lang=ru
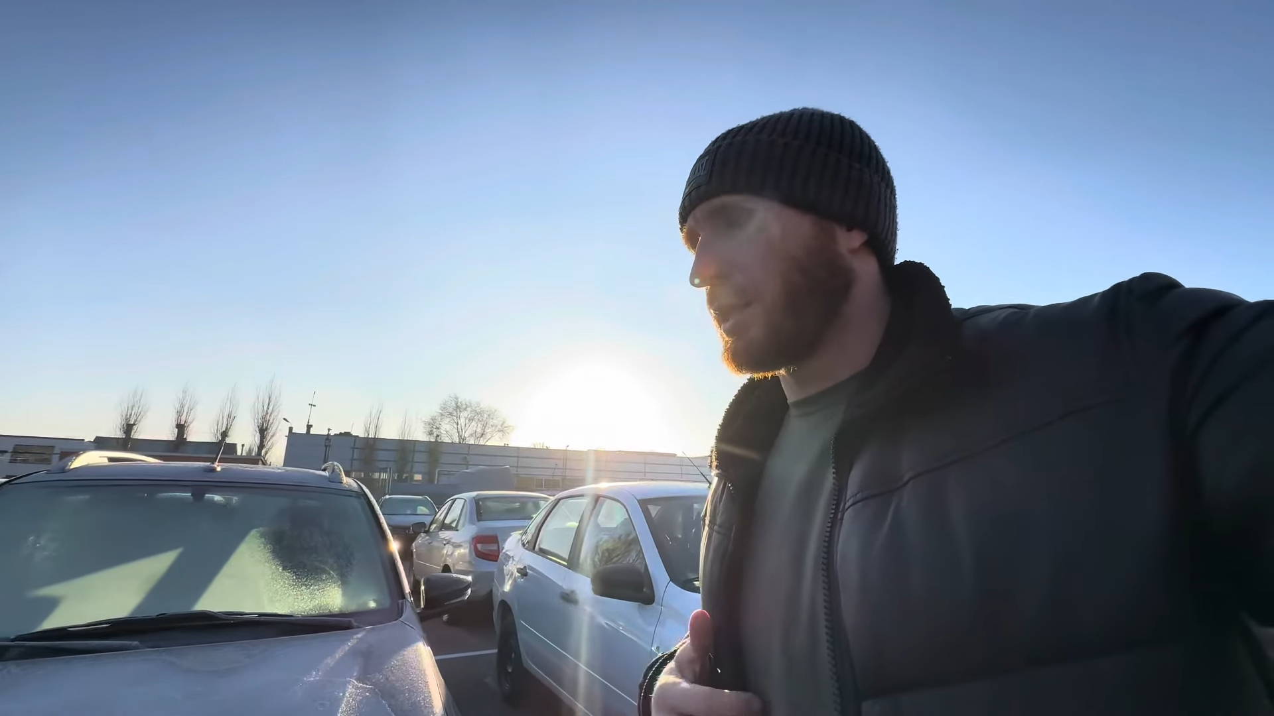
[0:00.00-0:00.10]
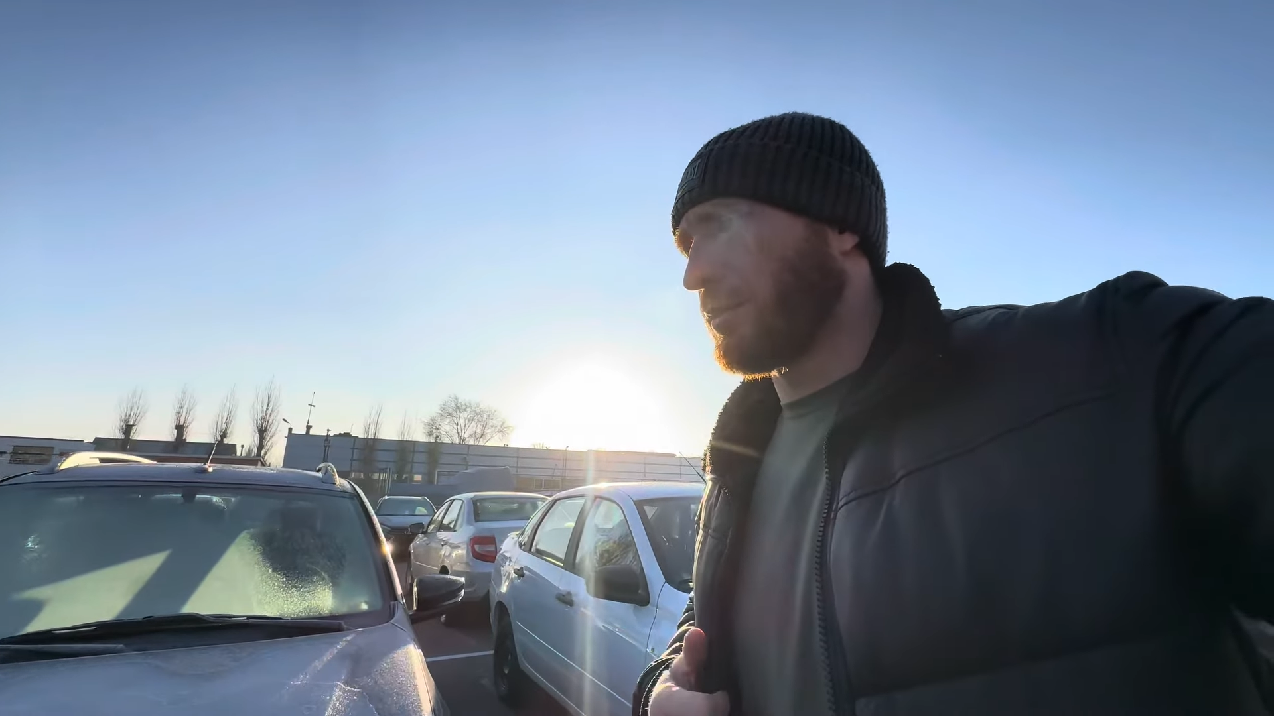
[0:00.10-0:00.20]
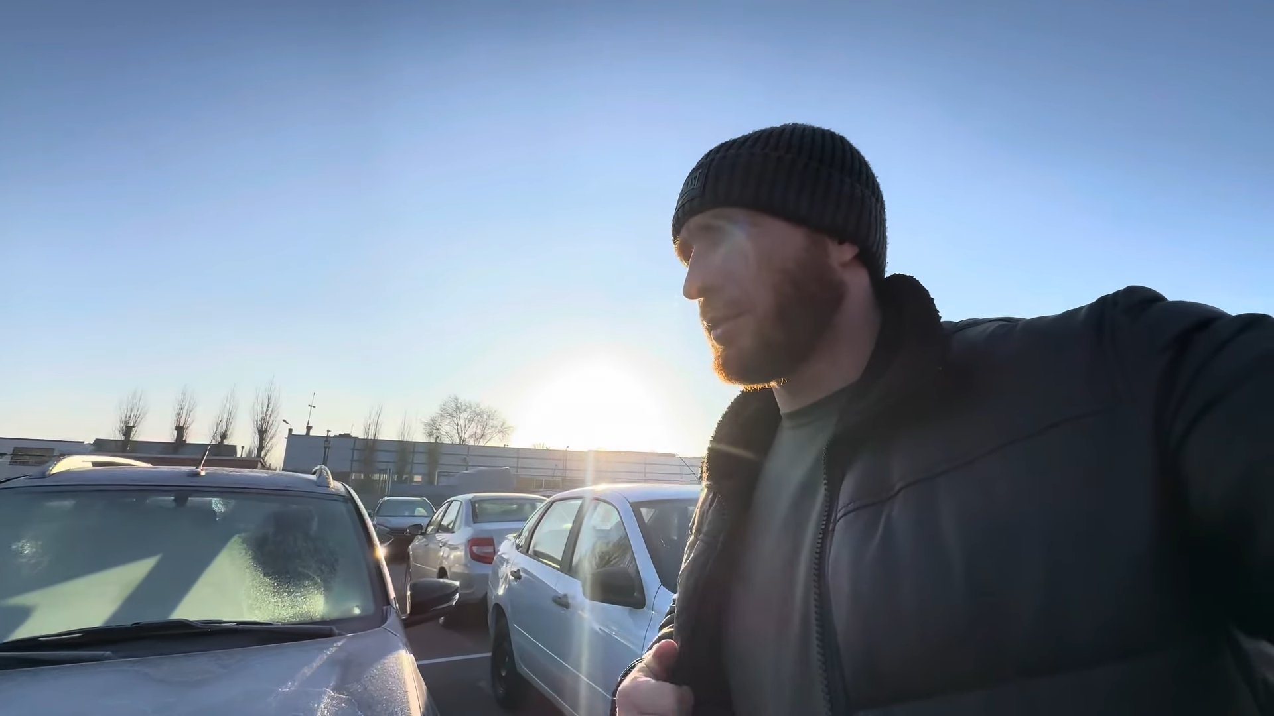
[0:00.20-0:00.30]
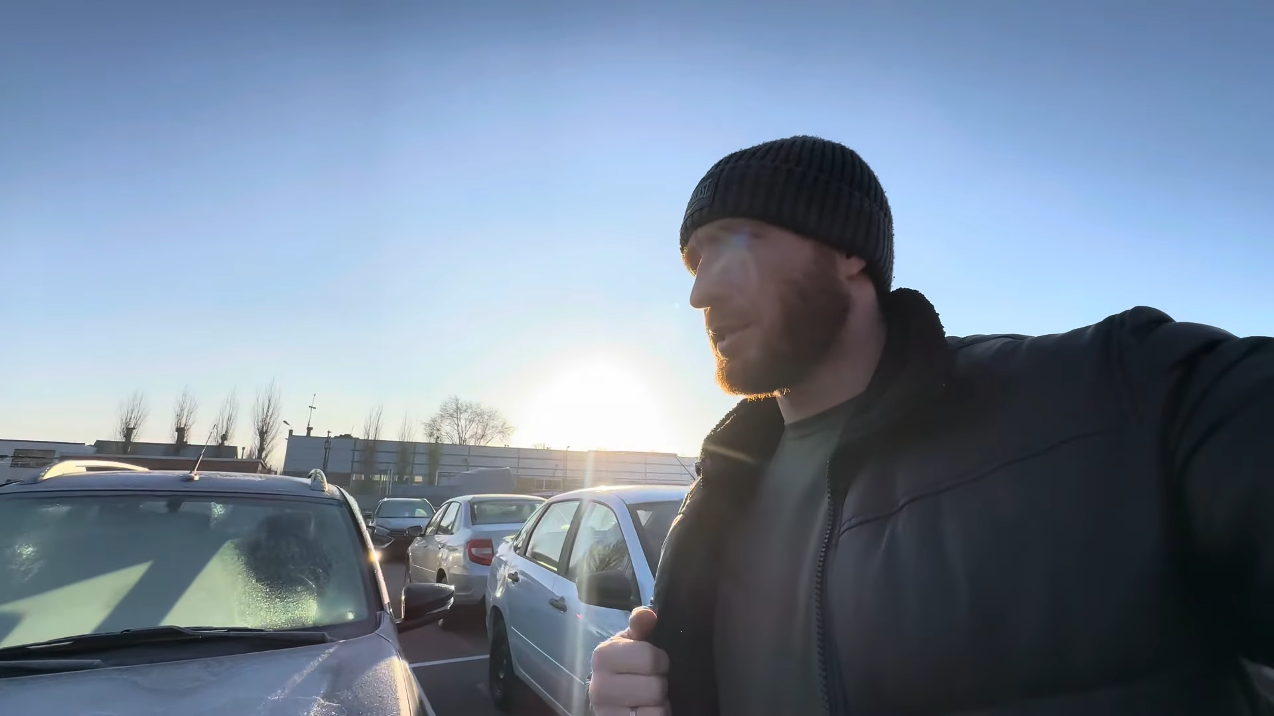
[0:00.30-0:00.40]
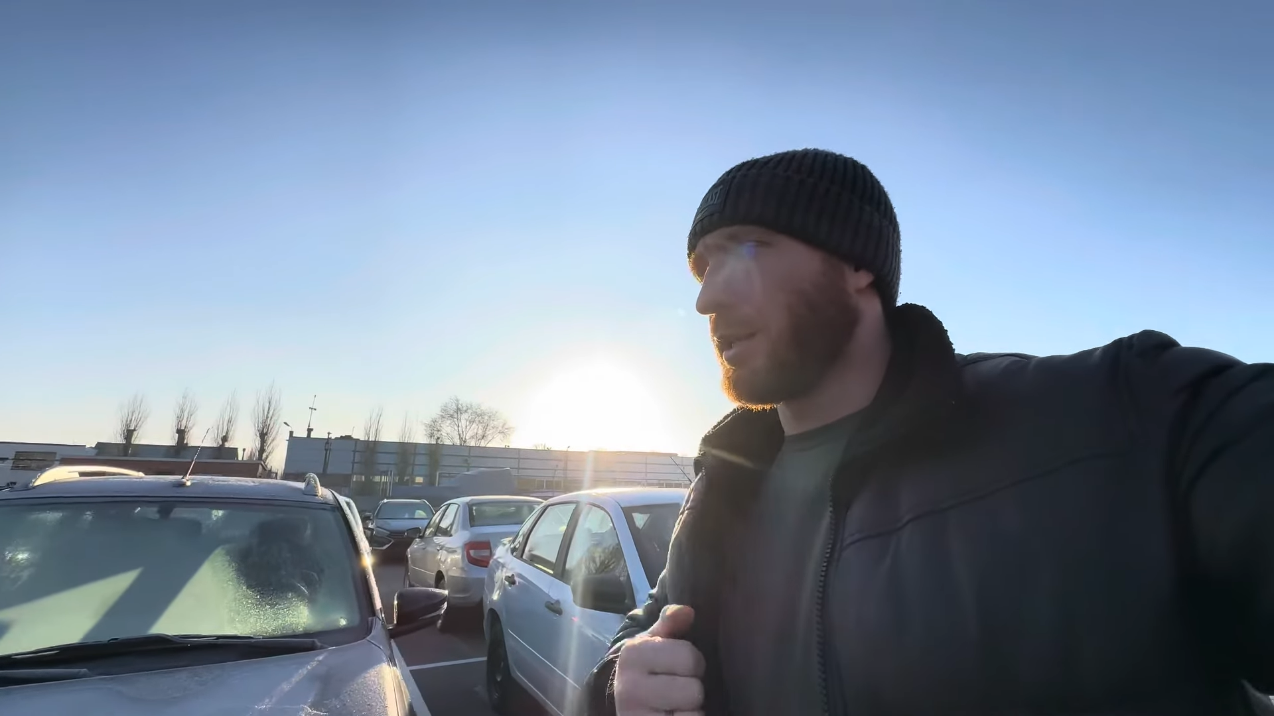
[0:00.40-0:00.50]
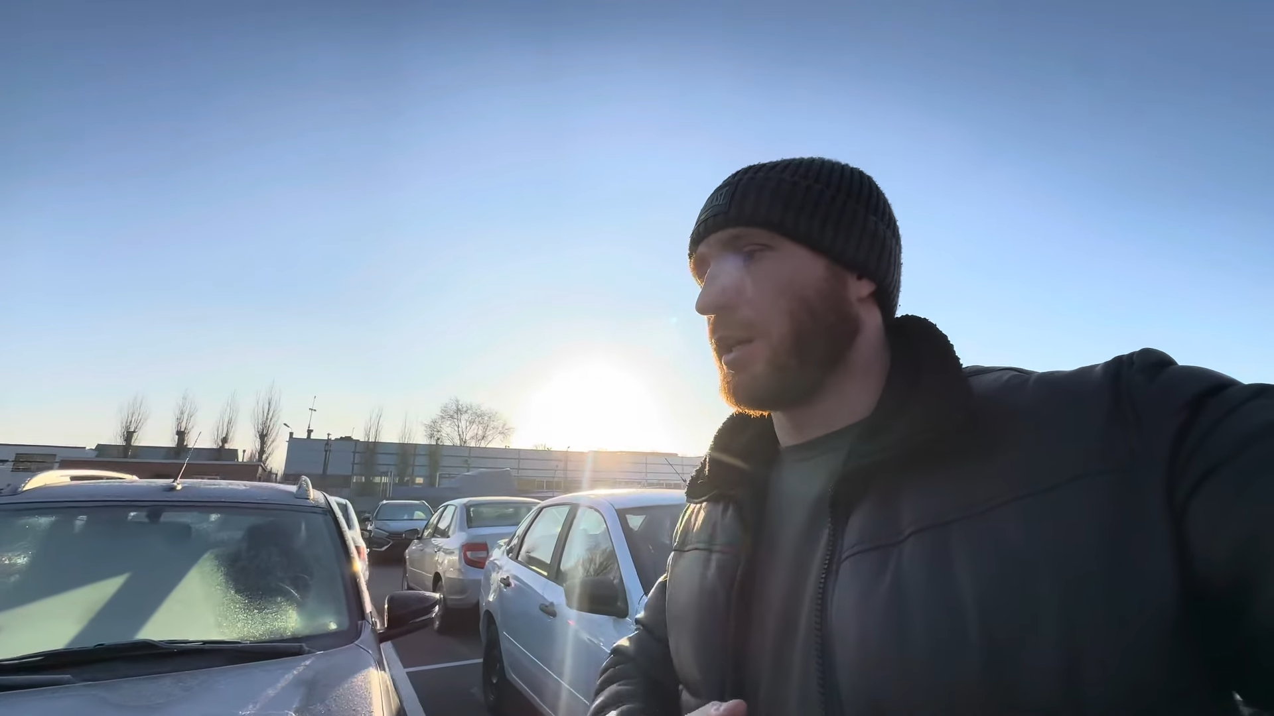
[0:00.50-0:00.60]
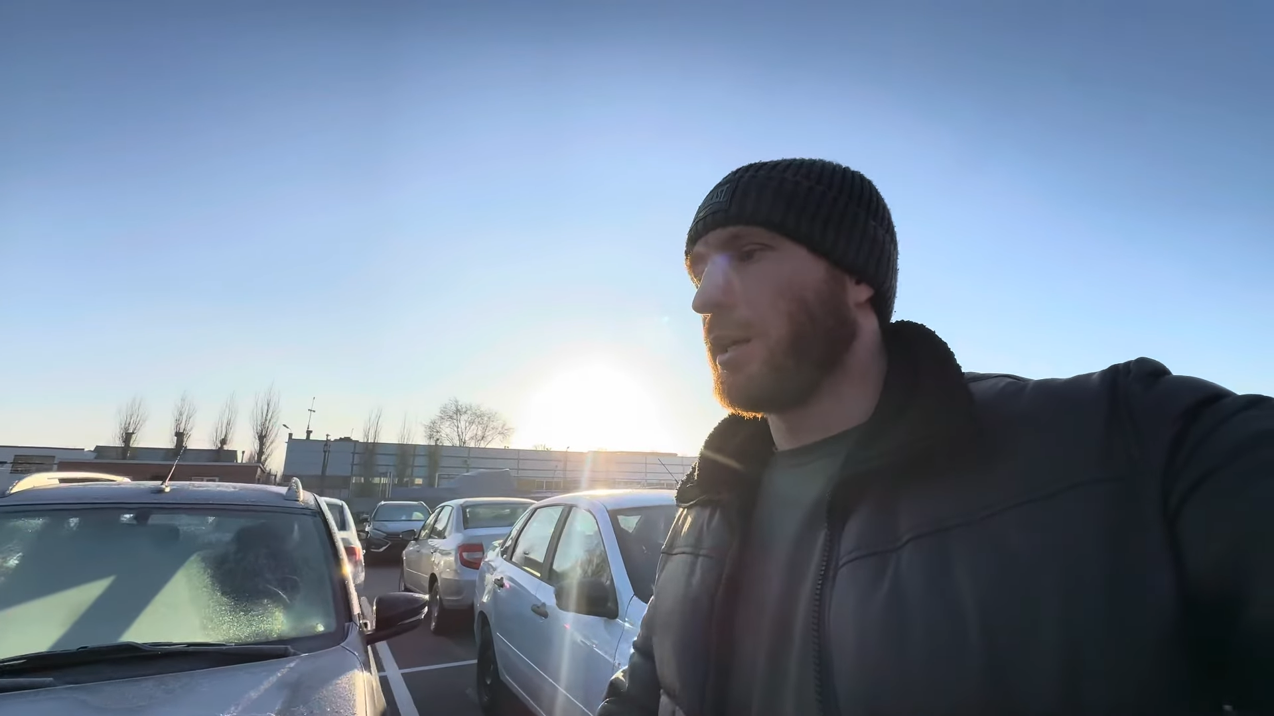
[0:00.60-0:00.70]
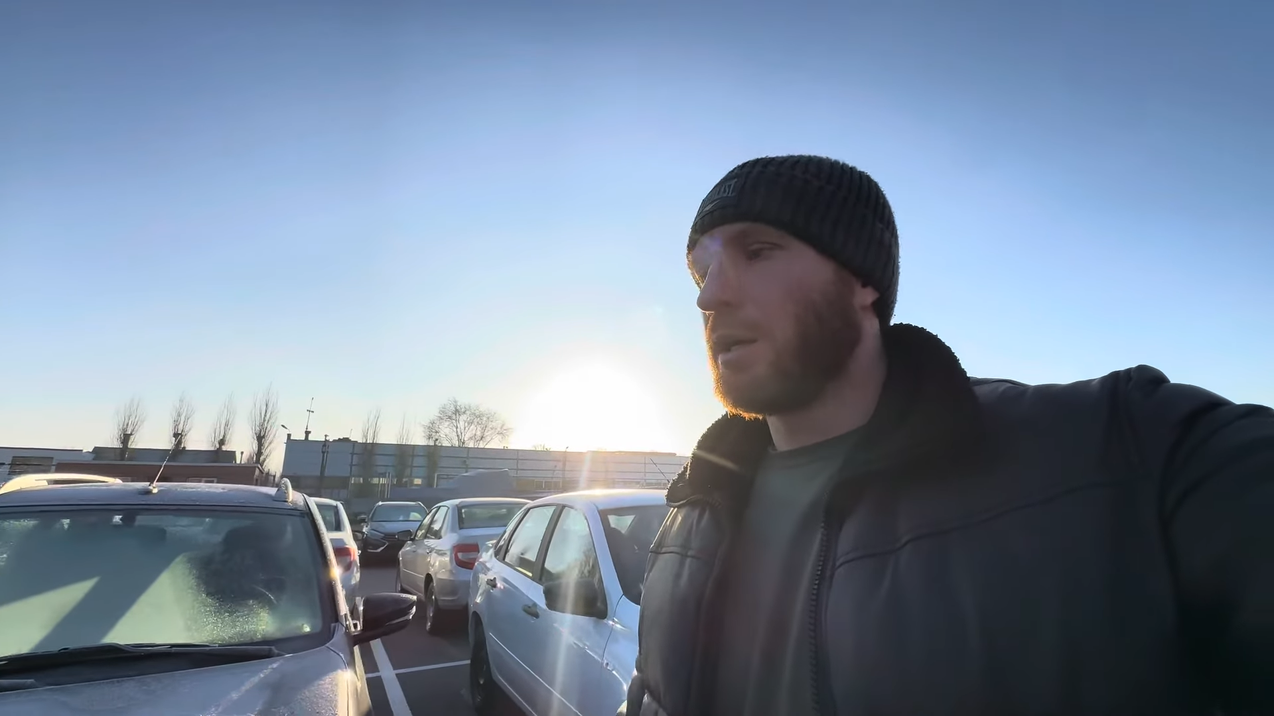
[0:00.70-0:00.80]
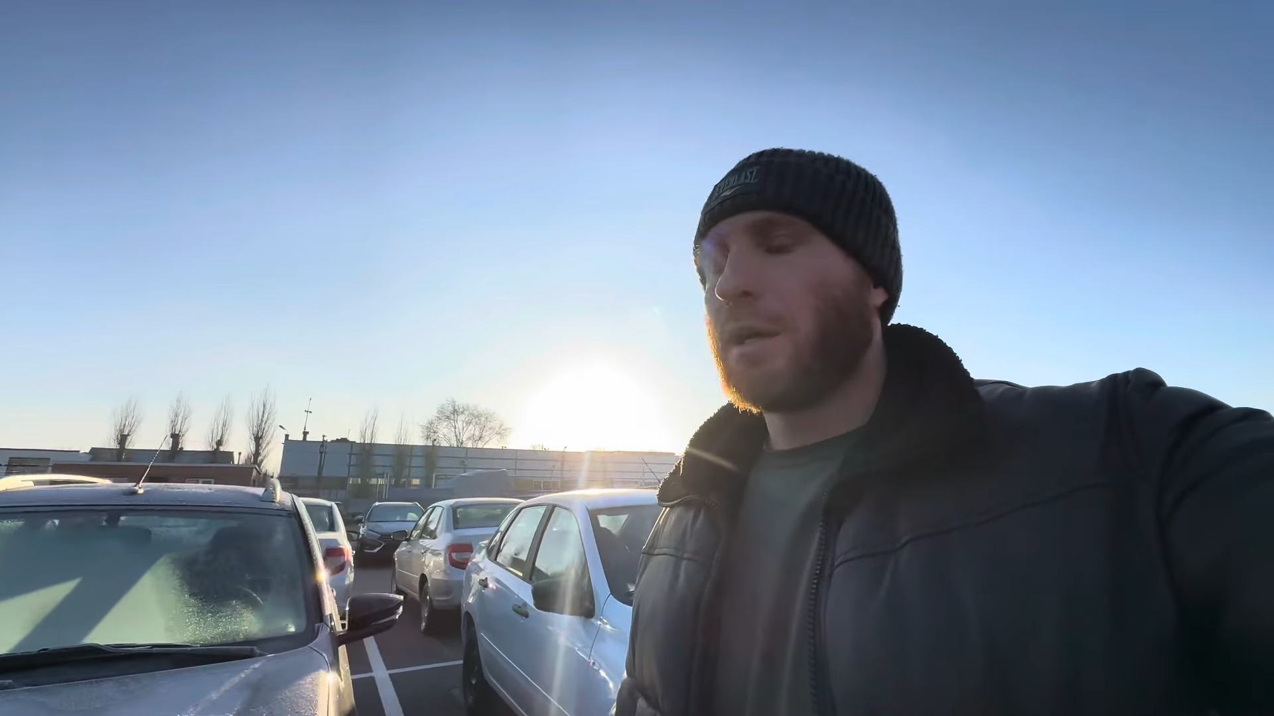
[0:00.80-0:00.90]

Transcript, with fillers: соответственно,